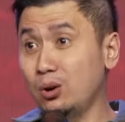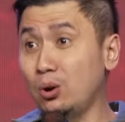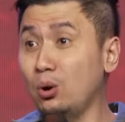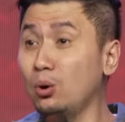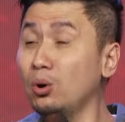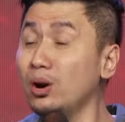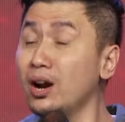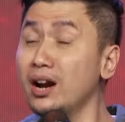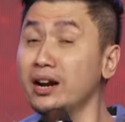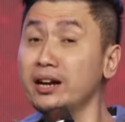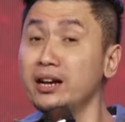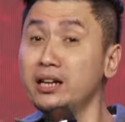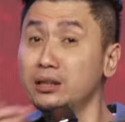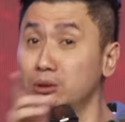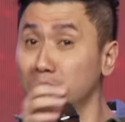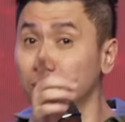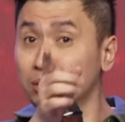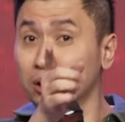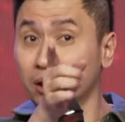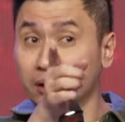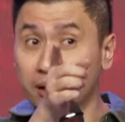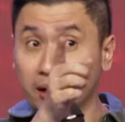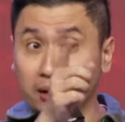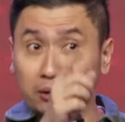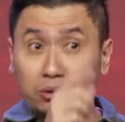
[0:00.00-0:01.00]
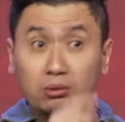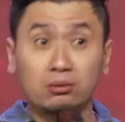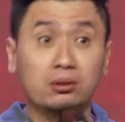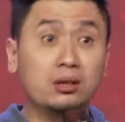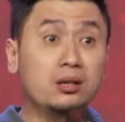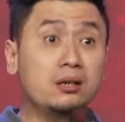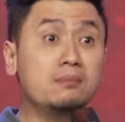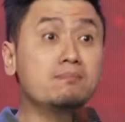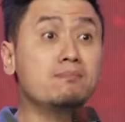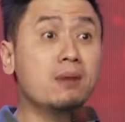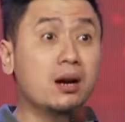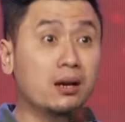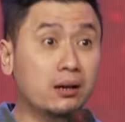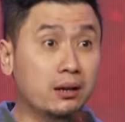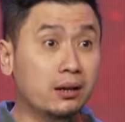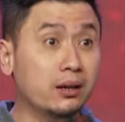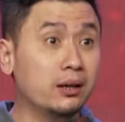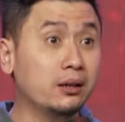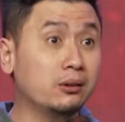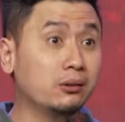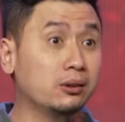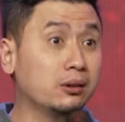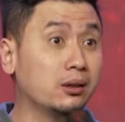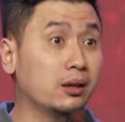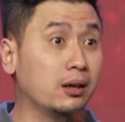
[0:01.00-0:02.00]
Orang itu tergantung imannya
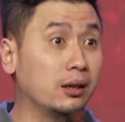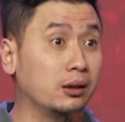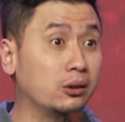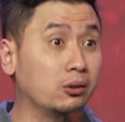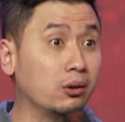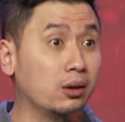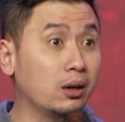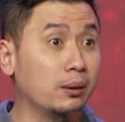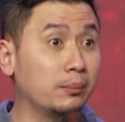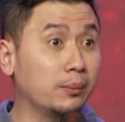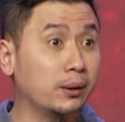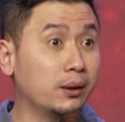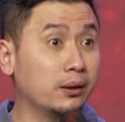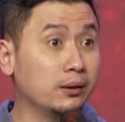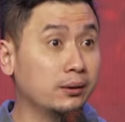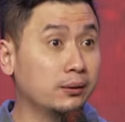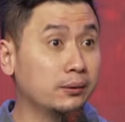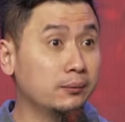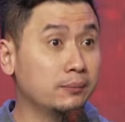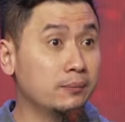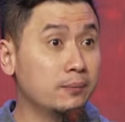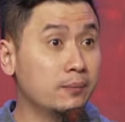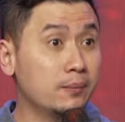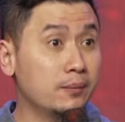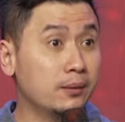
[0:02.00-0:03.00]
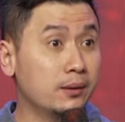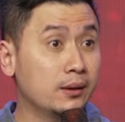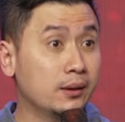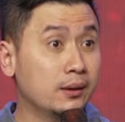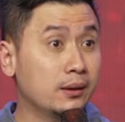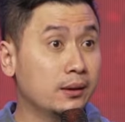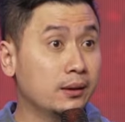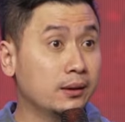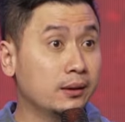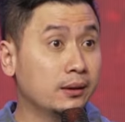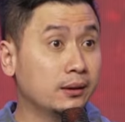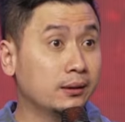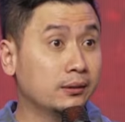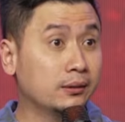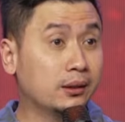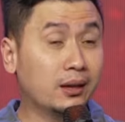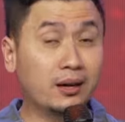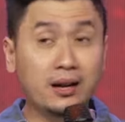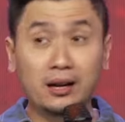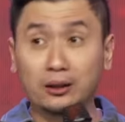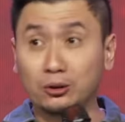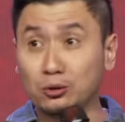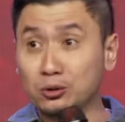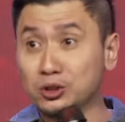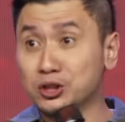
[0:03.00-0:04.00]
itu tergantung apa?
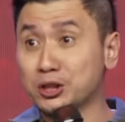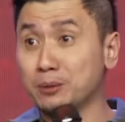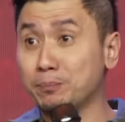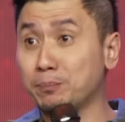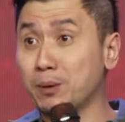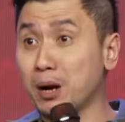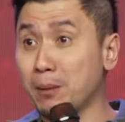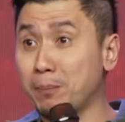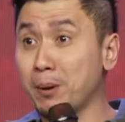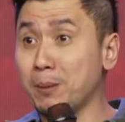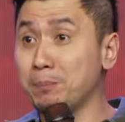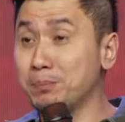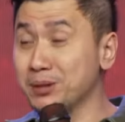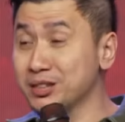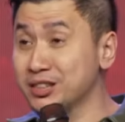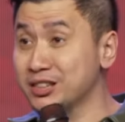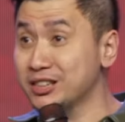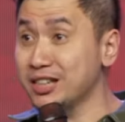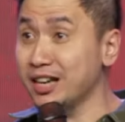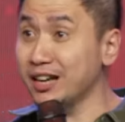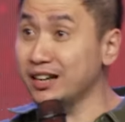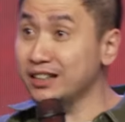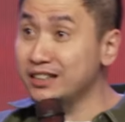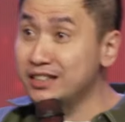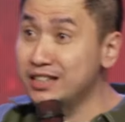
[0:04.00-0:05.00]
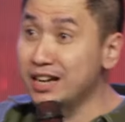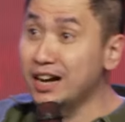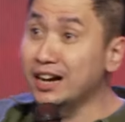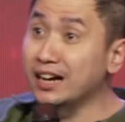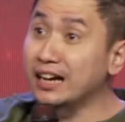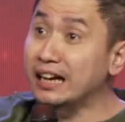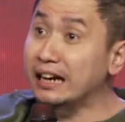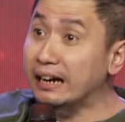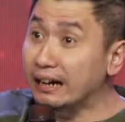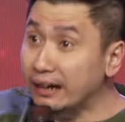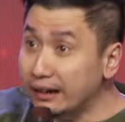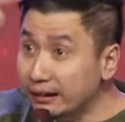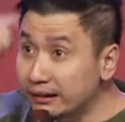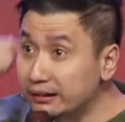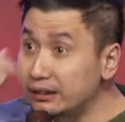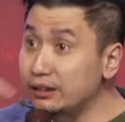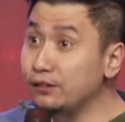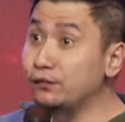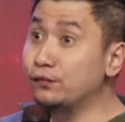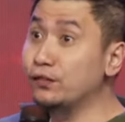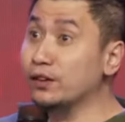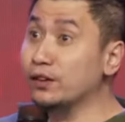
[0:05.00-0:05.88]
Tergantung seberapa besar dia ngerti